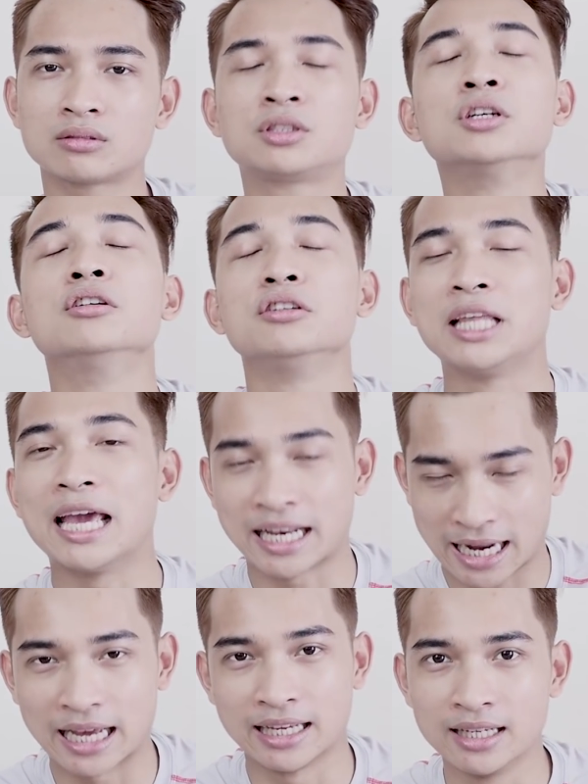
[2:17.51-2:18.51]
trừ tiền
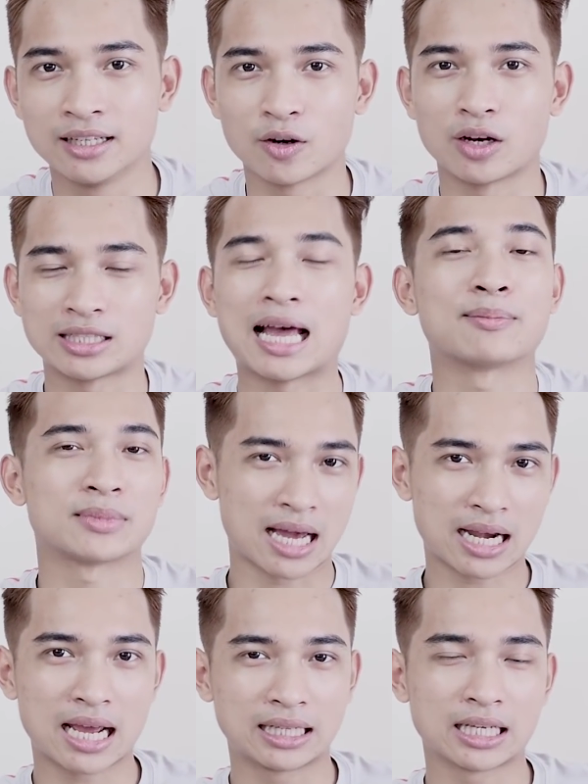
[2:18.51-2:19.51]
này gọi là giảm
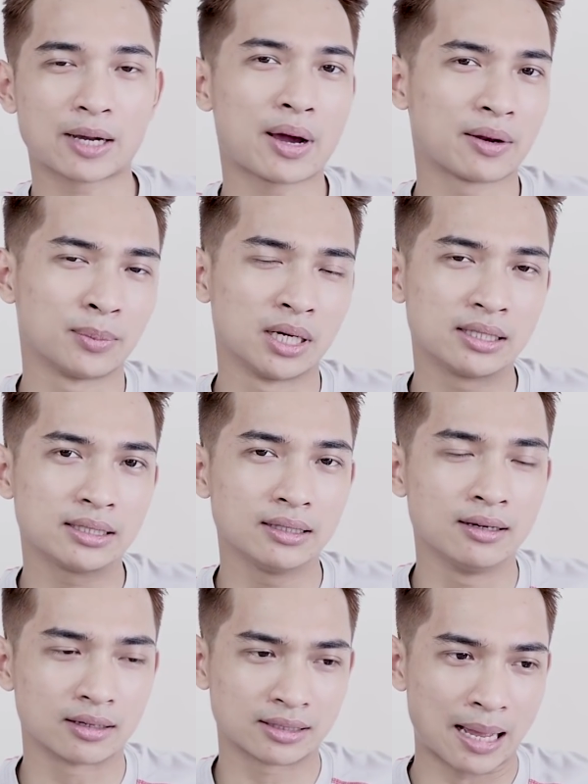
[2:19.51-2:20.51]
giá này thì các bạn mới
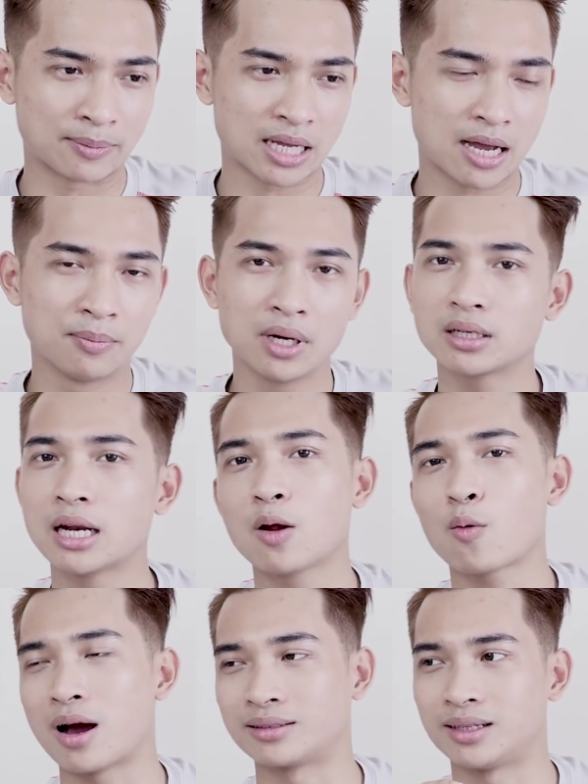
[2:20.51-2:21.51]
được giảm giá mức đấy
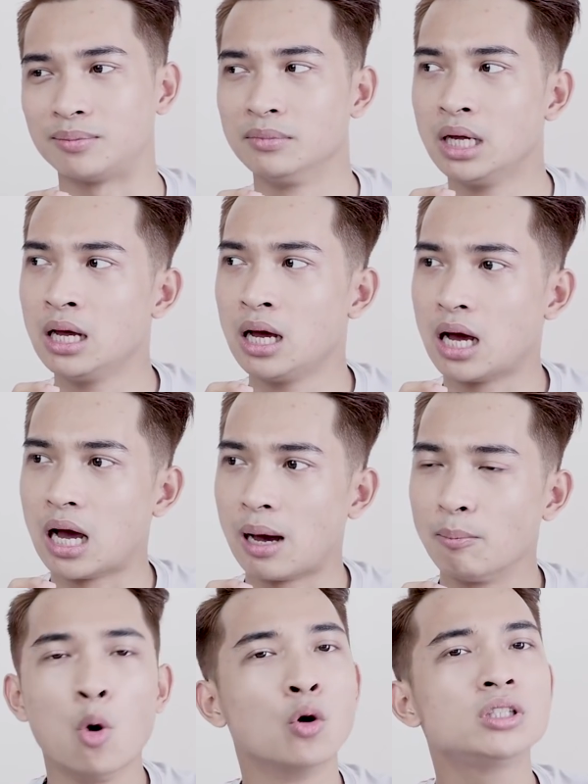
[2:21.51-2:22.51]
là khoảng tầm à,
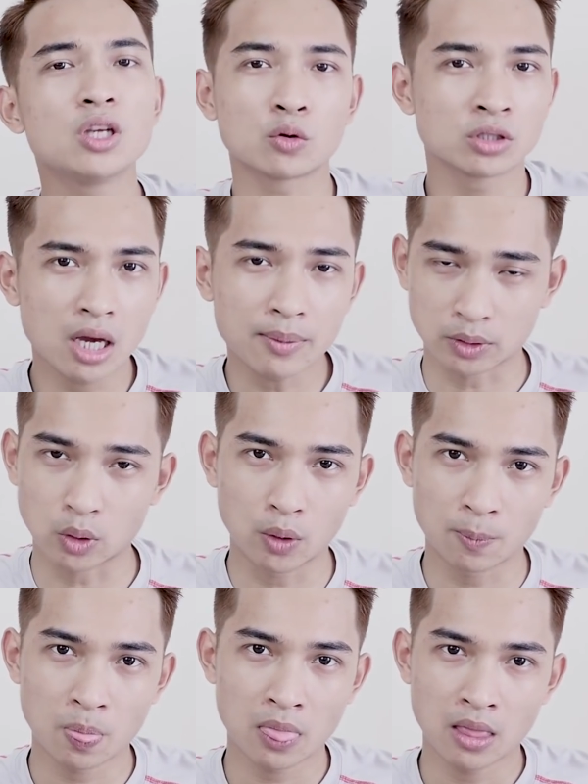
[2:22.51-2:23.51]
4 triệu rưỡi mà thôi